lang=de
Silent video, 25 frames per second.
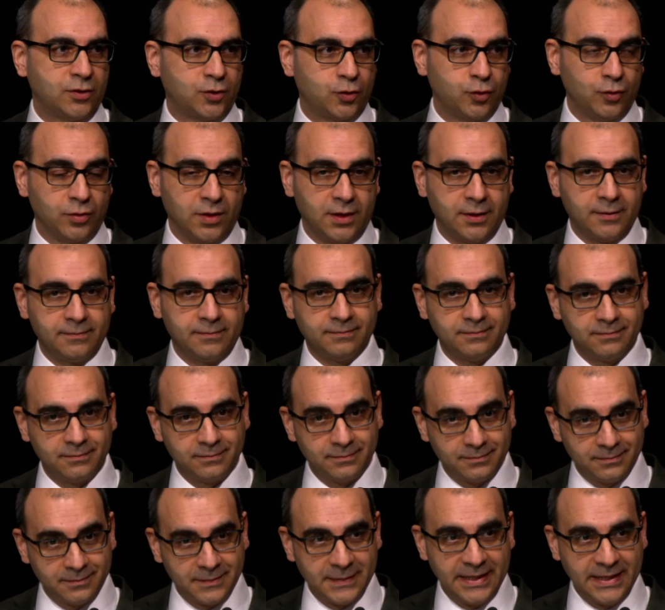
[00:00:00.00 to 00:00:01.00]
Kultur
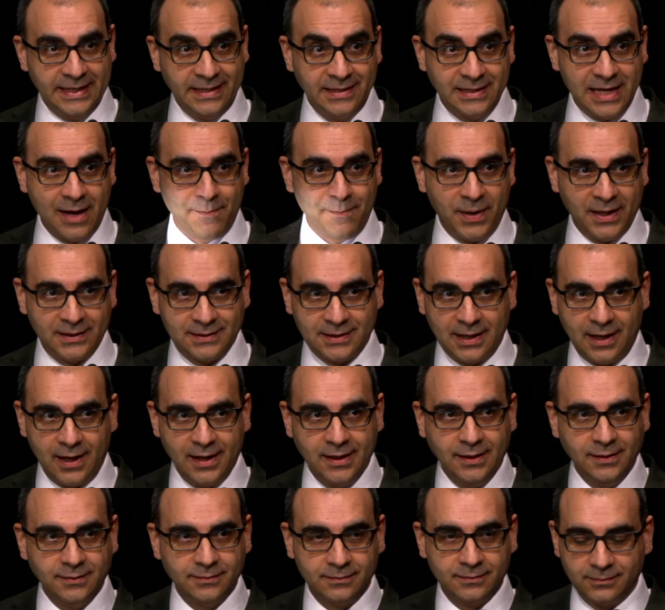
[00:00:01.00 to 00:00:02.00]
in der
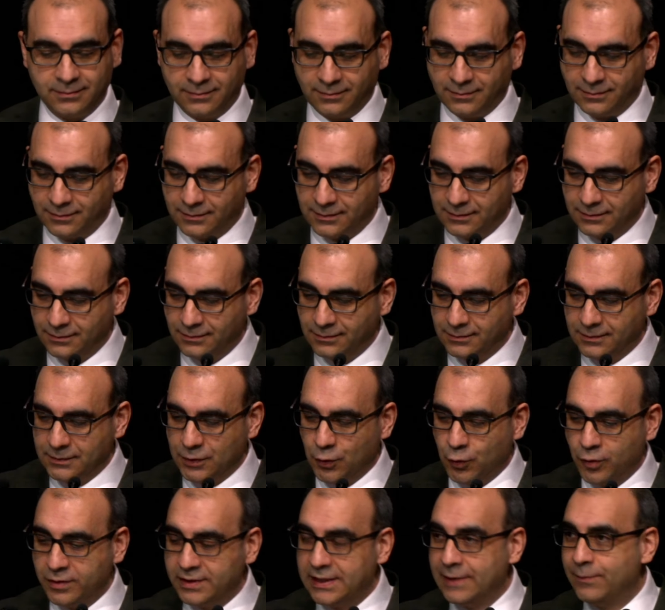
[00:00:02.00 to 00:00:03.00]
Partei
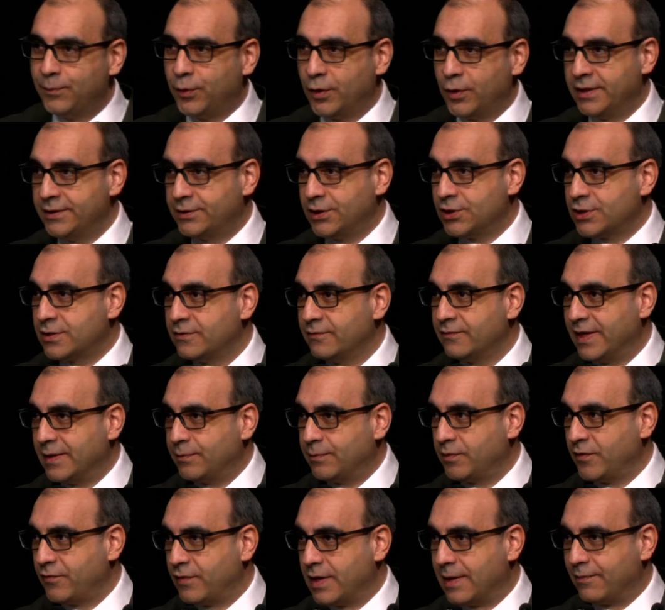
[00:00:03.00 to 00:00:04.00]
und im politischen
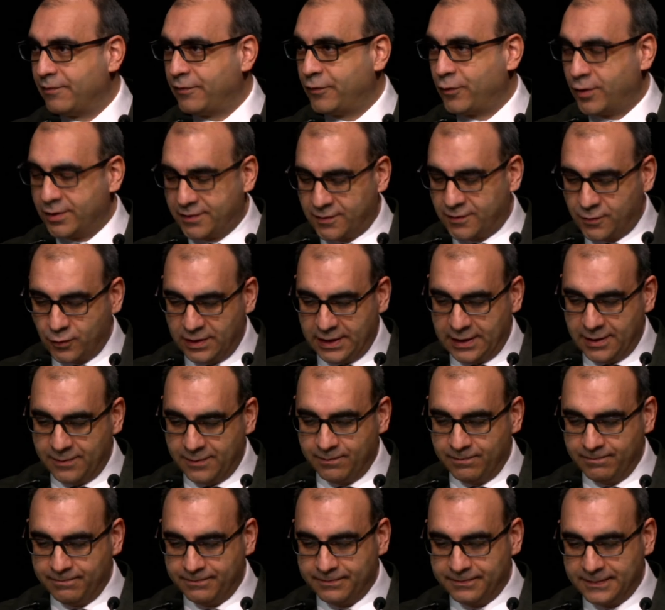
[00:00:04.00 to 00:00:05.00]
Wettbewerb
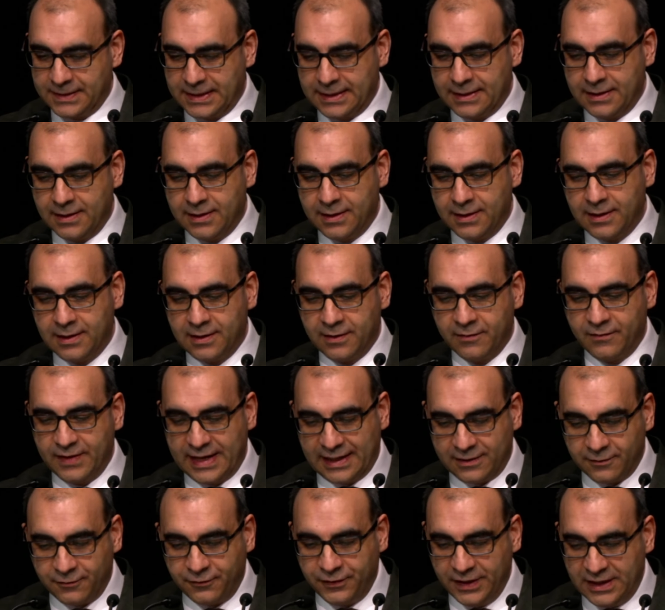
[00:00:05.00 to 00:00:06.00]
vorzuleben,
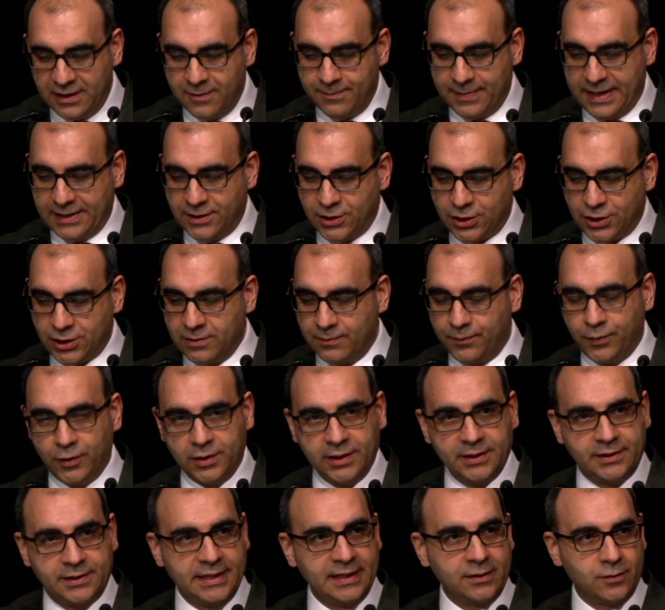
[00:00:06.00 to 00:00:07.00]
werden viele Menschen
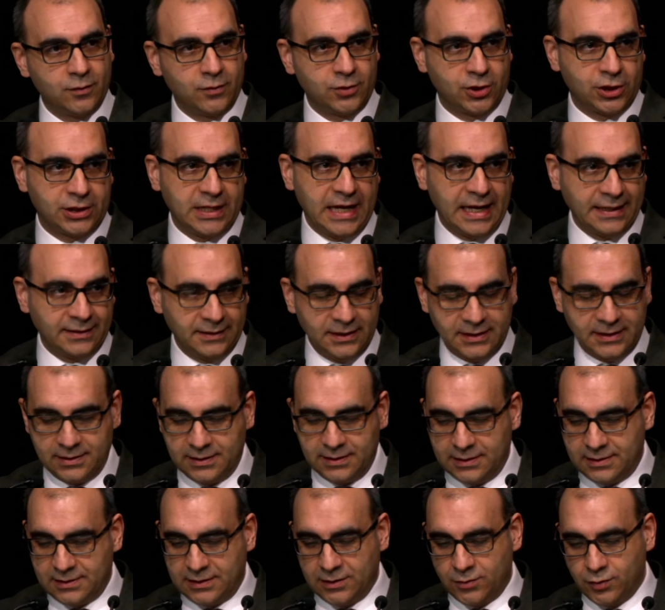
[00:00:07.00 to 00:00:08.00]
Politik und
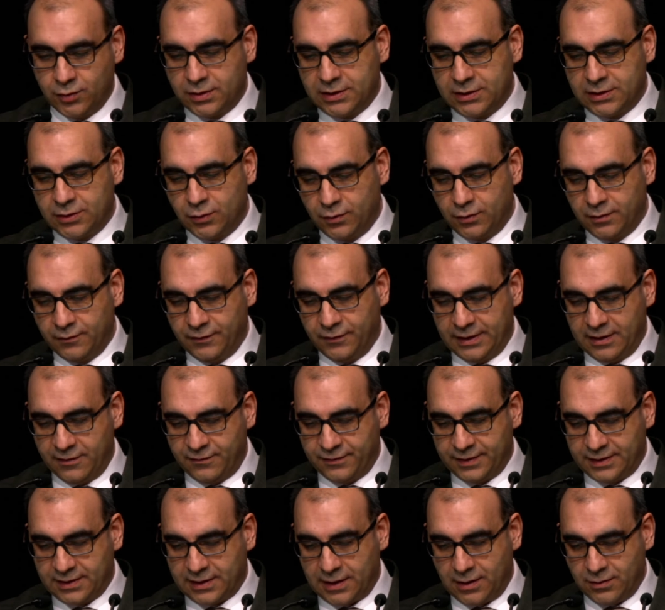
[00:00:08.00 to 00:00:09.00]
staatlichen Institutionen
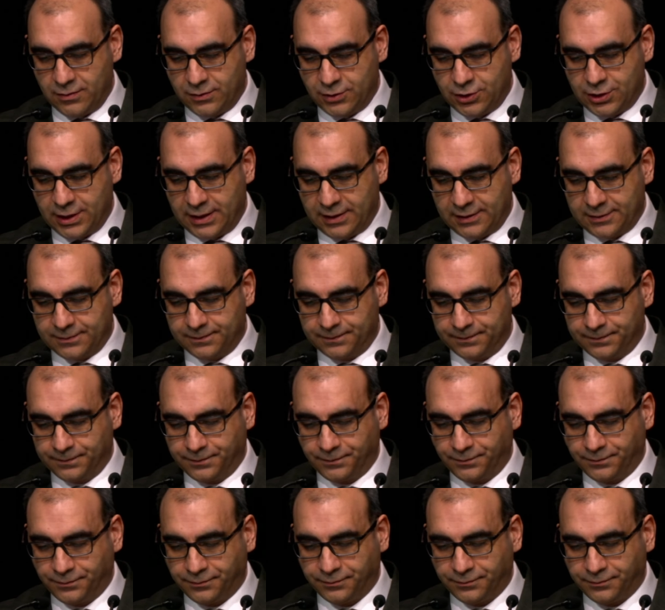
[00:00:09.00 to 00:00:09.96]
wieder Vertrauen schenken.